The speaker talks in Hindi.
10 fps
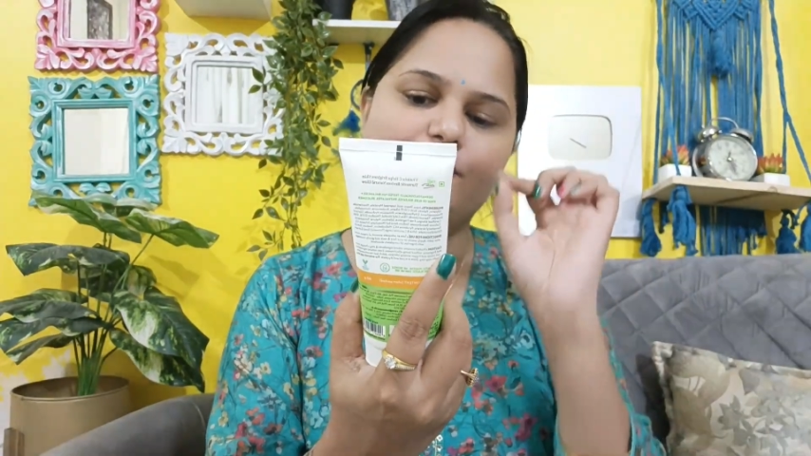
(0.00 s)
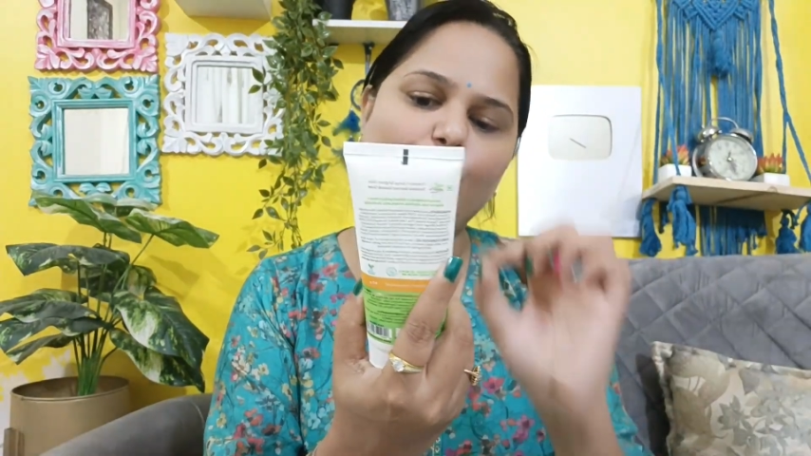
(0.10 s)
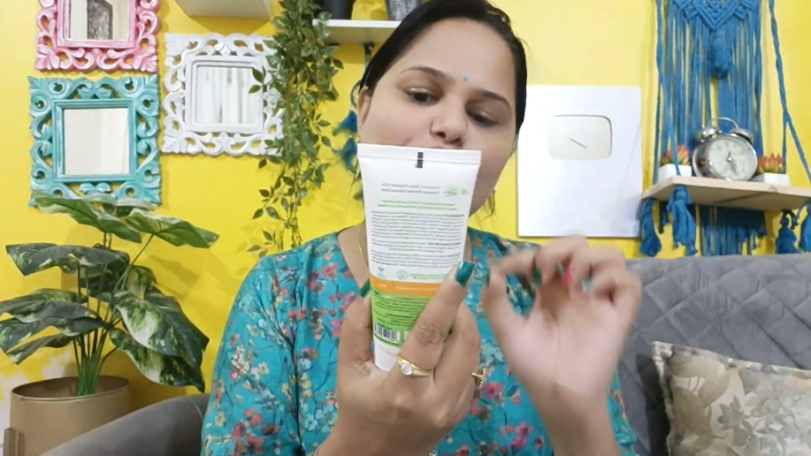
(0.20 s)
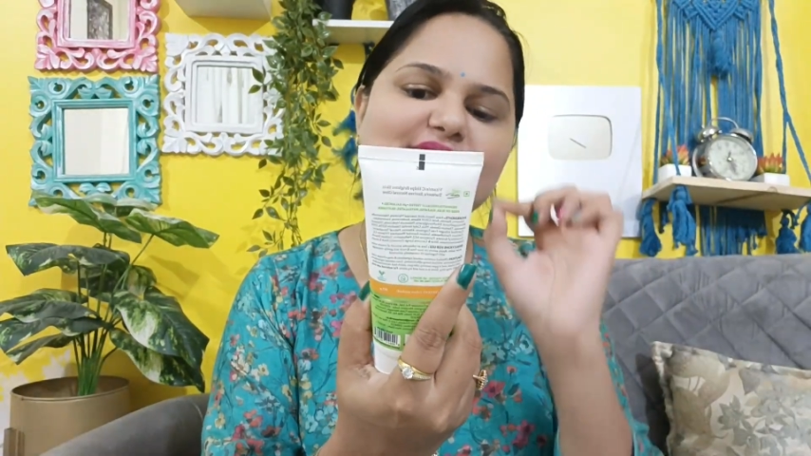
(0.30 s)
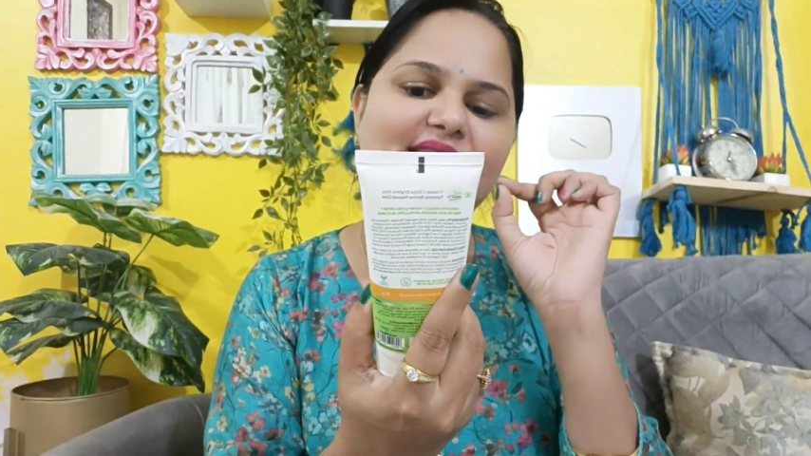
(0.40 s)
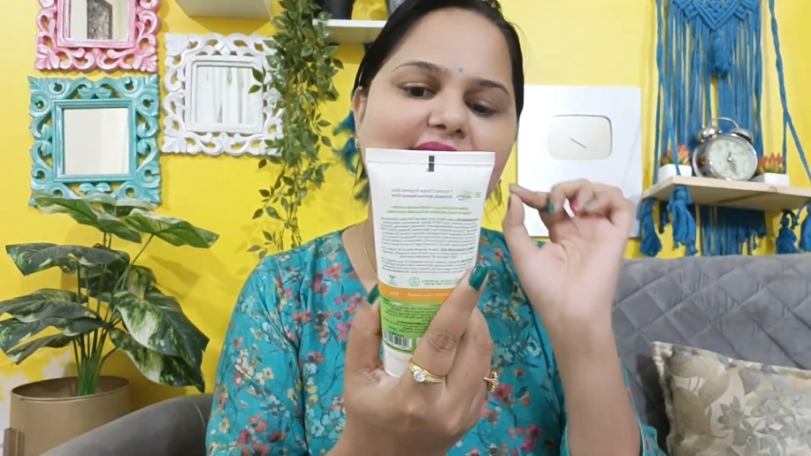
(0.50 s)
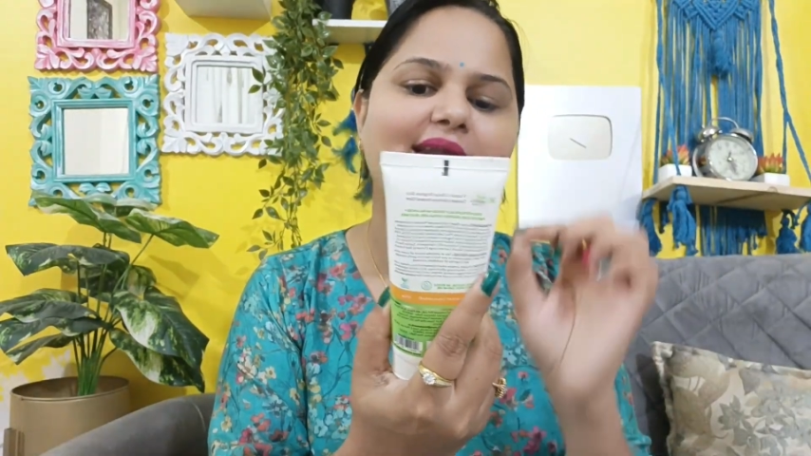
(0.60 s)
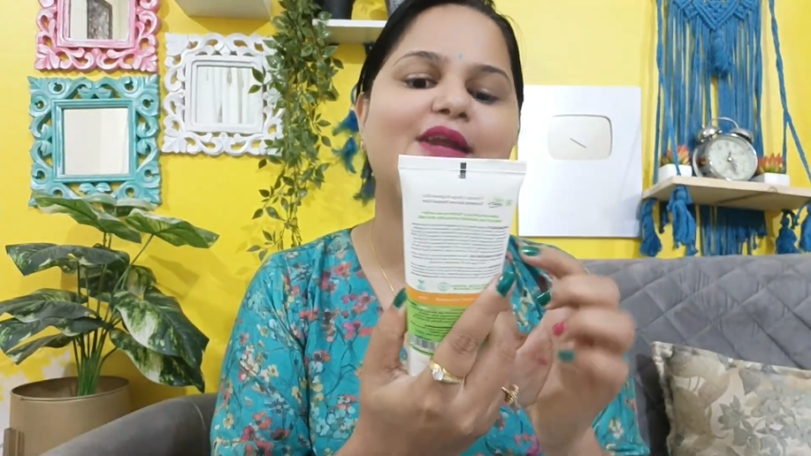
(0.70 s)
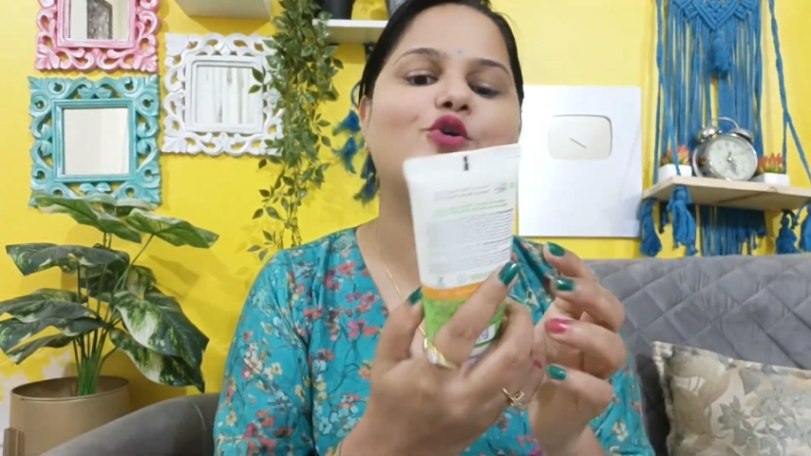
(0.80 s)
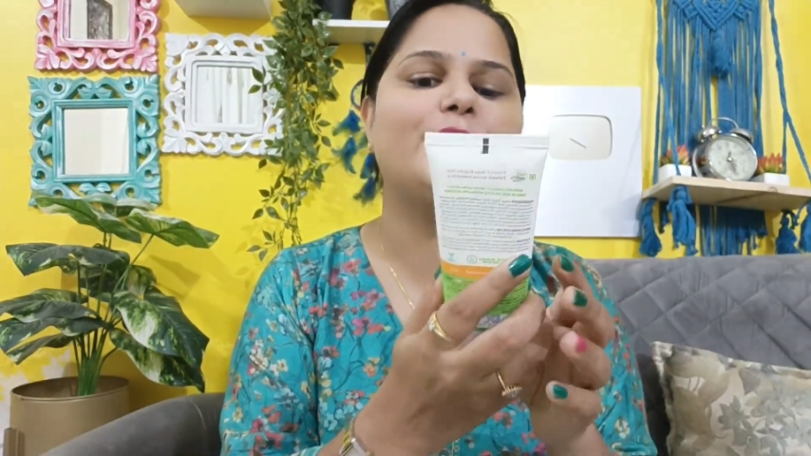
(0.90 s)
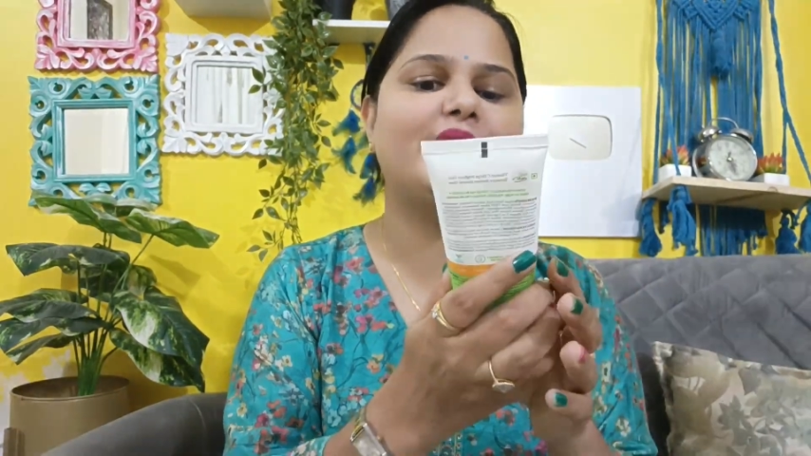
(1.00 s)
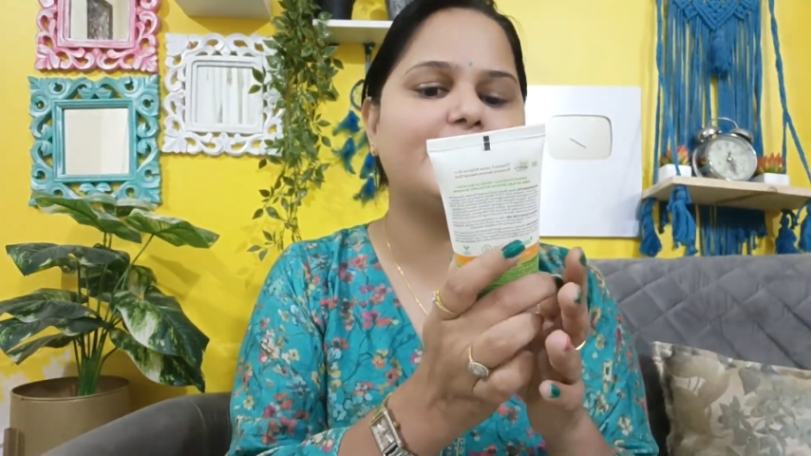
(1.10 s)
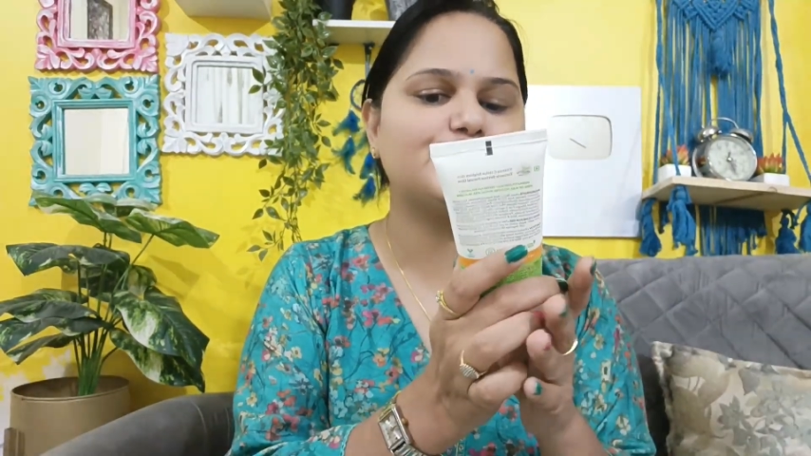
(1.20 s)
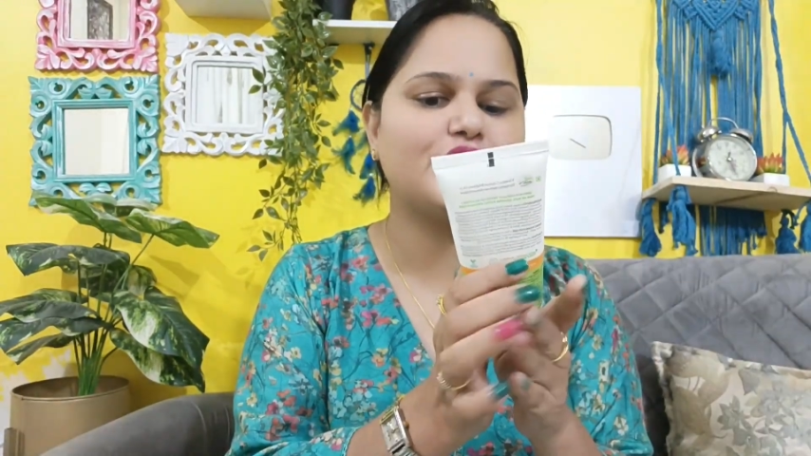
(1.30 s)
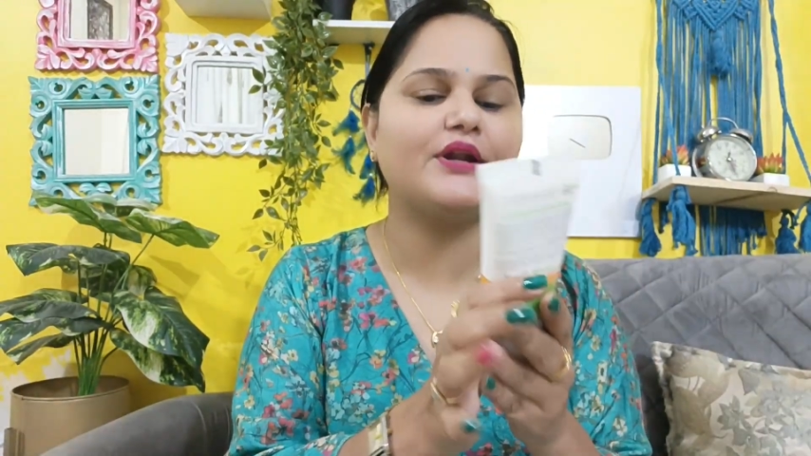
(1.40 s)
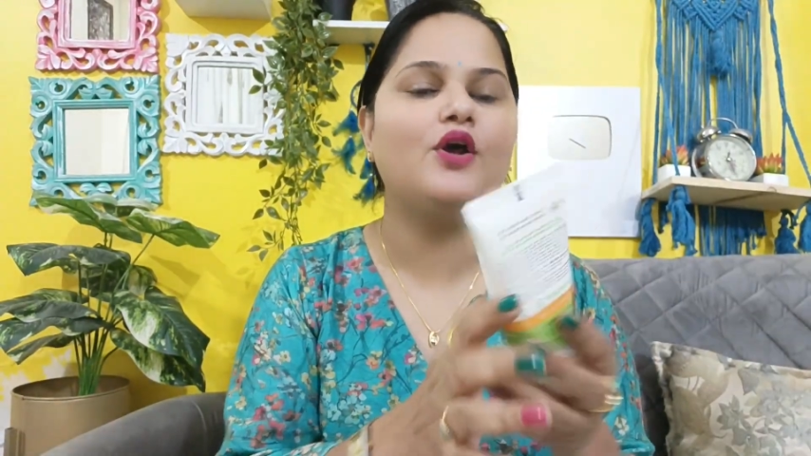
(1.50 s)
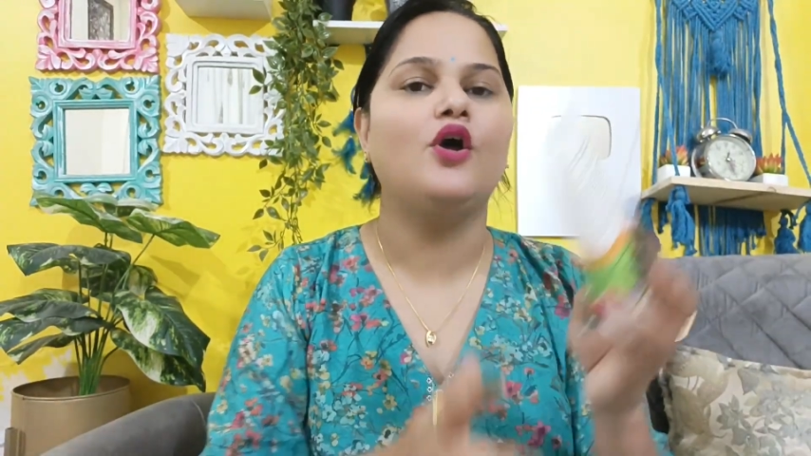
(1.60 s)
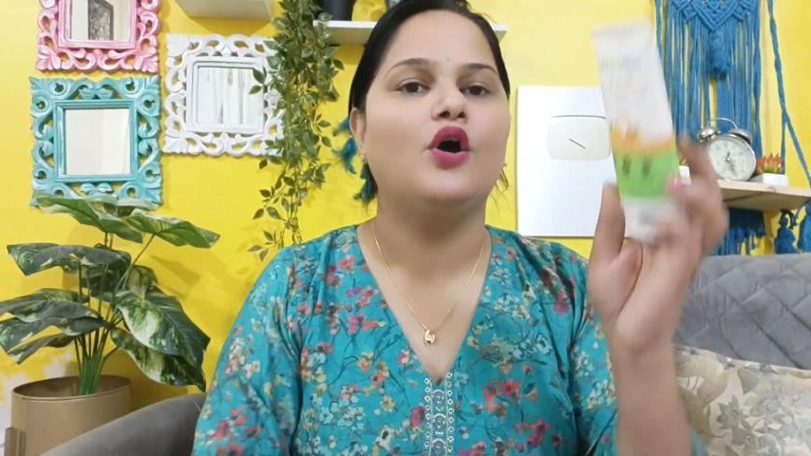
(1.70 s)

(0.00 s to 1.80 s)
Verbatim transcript: फोर स्किन इल्यूमिनेशन